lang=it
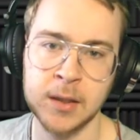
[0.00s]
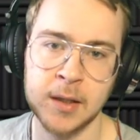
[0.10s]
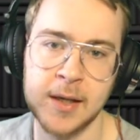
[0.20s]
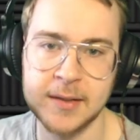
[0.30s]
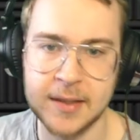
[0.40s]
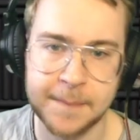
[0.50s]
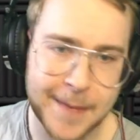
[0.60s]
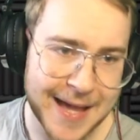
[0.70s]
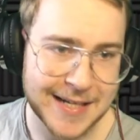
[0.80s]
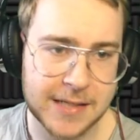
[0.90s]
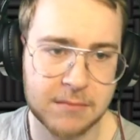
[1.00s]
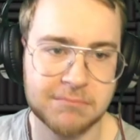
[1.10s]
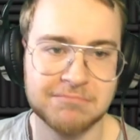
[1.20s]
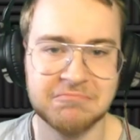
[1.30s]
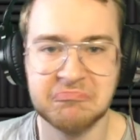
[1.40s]
È andata bene?
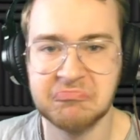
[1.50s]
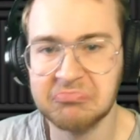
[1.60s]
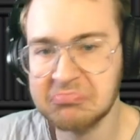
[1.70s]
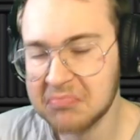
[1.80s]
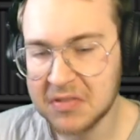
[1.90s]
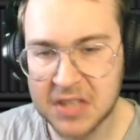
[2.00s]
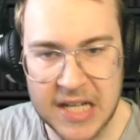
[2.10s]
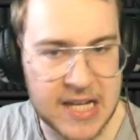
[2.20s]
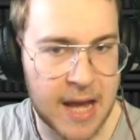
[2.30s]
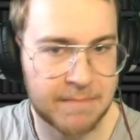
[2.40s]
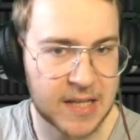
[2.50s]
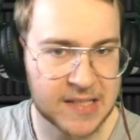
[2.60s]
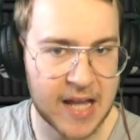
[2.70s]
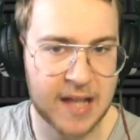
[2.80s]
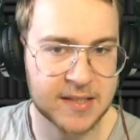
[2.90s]
Sì,
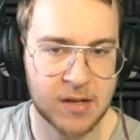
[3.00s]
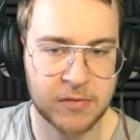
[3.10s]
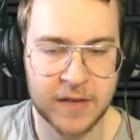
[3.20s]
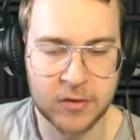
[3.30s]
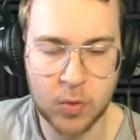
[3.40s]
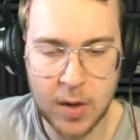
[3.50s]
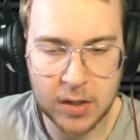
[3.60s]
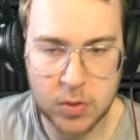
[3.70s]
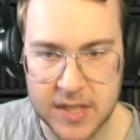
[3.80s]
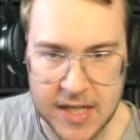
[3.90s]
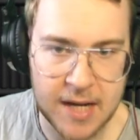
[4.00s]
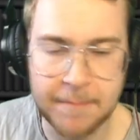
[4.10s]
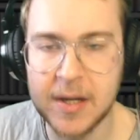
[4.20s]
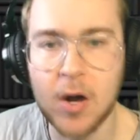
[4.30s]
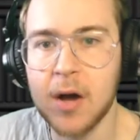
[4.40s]
abbastanza, ho fatto qualcosina,
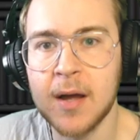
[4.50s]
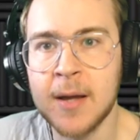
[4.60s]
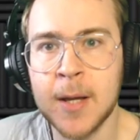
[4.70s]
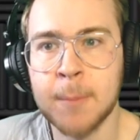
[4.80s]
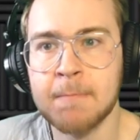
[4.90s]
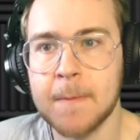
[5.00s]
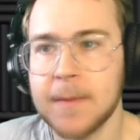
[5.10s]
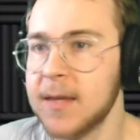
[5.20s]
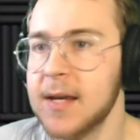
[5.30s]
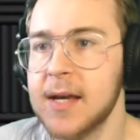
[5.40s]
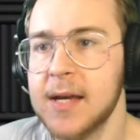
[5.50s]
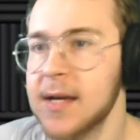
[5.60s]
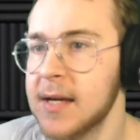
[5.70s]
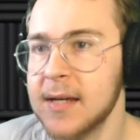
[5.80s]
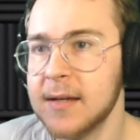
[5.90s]
però
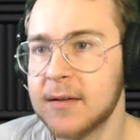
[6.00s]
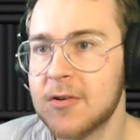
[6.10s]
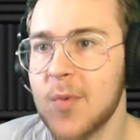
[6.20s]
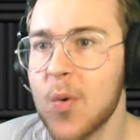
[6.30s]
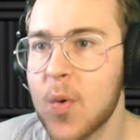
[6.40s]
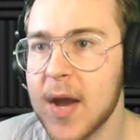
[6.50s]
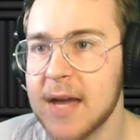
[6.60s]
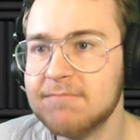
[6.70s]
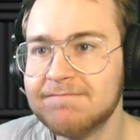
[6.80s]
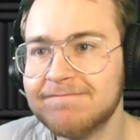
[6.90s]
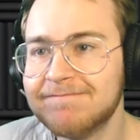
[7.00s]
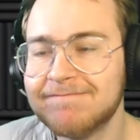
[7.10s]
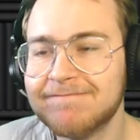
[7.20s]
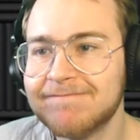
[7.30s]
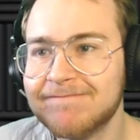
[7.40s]
eh, comunque
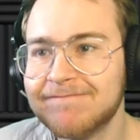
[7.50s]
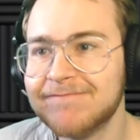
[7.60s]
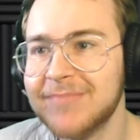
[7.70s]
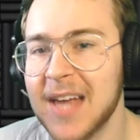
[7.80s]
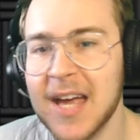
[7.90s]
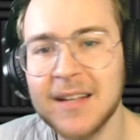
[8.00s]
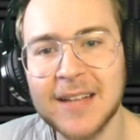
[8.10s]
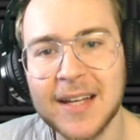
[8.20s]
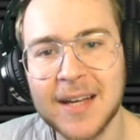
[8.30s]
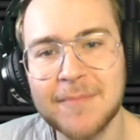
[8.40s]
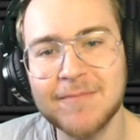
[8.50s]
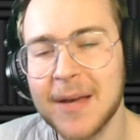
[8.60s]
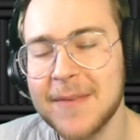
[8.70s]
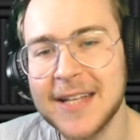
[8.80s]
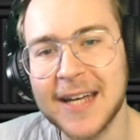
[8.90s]
eh, cap-
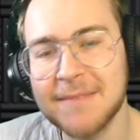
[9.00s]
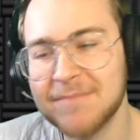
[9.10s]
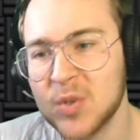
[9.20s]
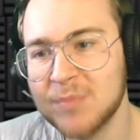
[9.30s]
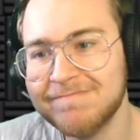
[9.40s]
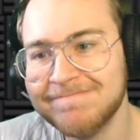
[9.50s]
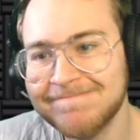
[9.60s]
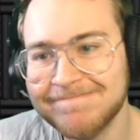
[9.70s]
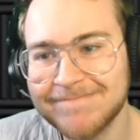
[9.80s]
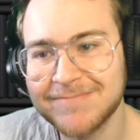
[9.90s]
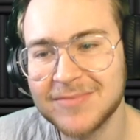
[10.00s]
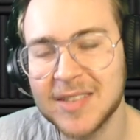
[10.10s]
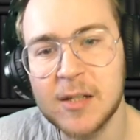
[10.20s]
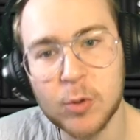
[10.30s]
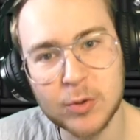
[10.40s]
capite che non
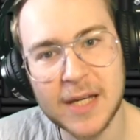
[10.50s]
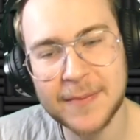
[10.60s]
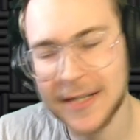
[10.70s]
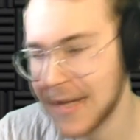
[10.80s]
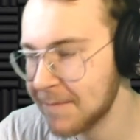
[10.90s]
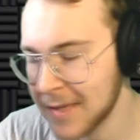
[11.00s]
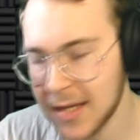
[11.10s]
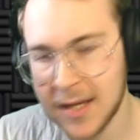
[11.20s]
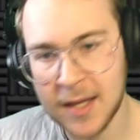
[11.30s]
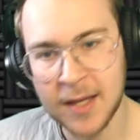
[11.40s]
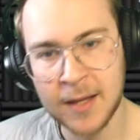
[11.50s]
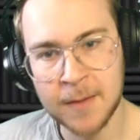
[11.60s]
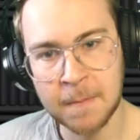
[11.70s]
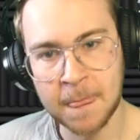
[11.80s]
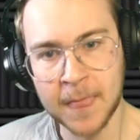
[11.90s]
ti rode perché
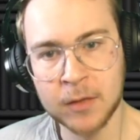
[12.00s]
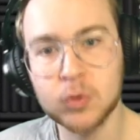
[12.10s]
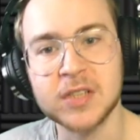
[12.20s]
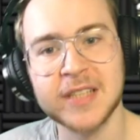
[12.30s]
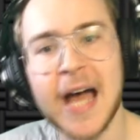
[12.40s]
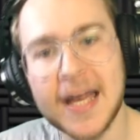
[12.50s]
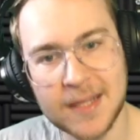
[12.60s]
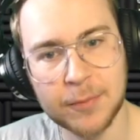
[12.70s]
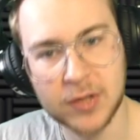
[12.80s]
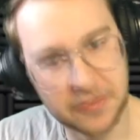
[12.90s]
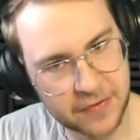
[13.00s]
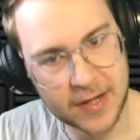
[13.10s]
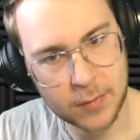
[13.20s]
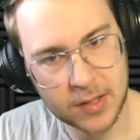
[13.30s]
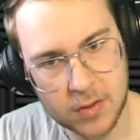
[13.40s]
tu sai di poter
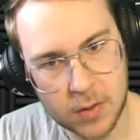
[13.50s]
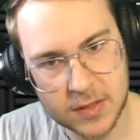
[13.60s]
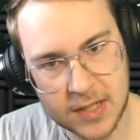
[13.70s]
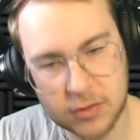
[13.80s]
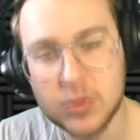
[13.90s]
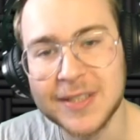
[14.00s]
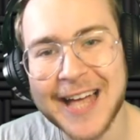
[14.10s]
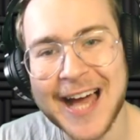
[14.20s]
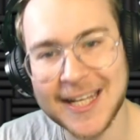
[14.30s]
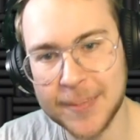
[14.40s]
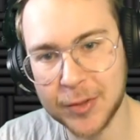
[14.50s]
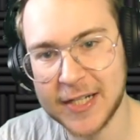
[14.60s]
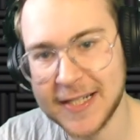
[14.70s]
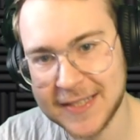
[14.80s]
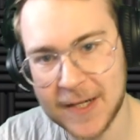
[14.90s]
fare qualcosa, tu sai di
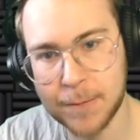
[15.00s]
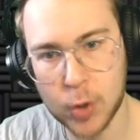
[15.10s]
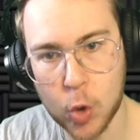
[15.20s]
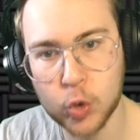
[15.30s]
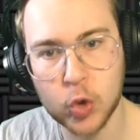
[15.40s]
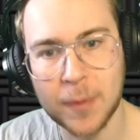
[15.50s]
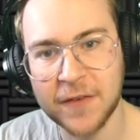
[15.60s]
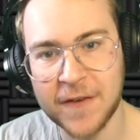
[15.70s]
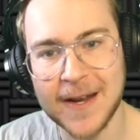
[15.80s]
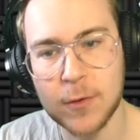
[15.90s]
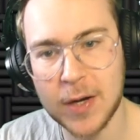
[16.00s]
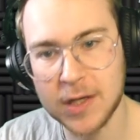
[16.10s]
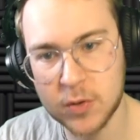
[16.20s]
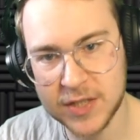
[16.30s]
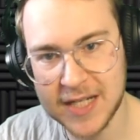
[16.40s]
poter essere pronto per fare
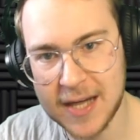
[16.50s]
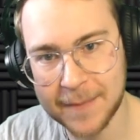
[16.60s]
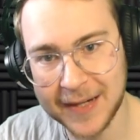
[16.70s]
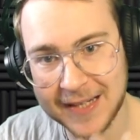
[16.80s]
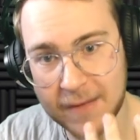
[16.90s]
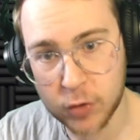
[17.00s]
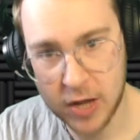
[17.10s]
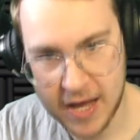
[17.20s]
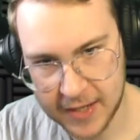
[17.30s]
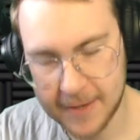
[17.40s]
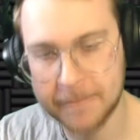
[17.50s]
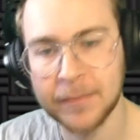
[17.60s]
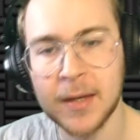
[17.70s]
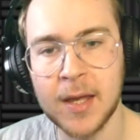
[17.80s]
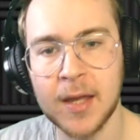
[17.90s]
qualcosina, per lavorare,
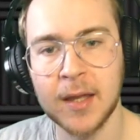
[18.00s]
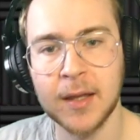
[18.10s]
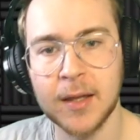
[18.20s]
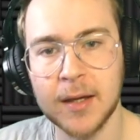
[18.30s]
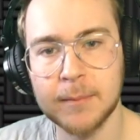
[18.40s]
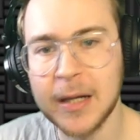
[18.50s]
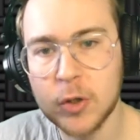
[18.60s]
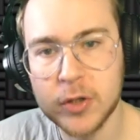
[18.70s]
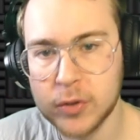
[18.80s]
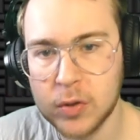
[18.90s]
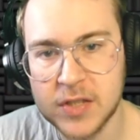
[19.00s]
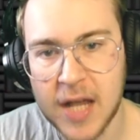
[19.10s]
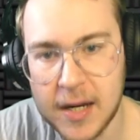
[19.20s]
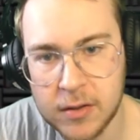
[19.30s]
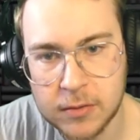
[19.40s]
ma loro non lo
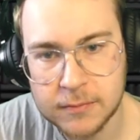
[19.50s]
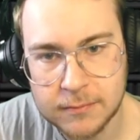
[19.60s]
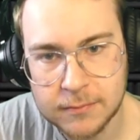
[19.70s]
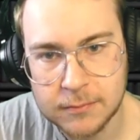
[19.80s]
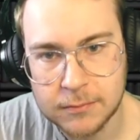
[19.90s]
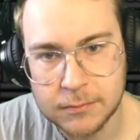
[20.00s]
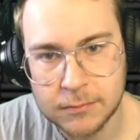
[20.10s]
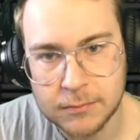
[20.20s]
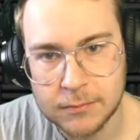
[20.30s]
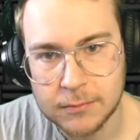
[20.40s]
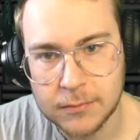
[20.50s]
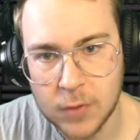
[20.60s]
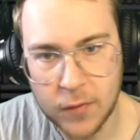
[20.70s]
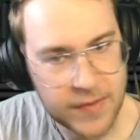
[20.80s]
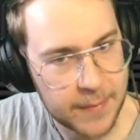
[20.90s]
sanno,
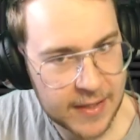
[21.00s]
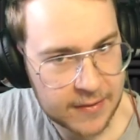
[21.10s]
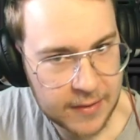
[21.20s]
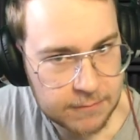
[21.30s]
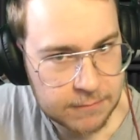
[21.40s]
ovviamente,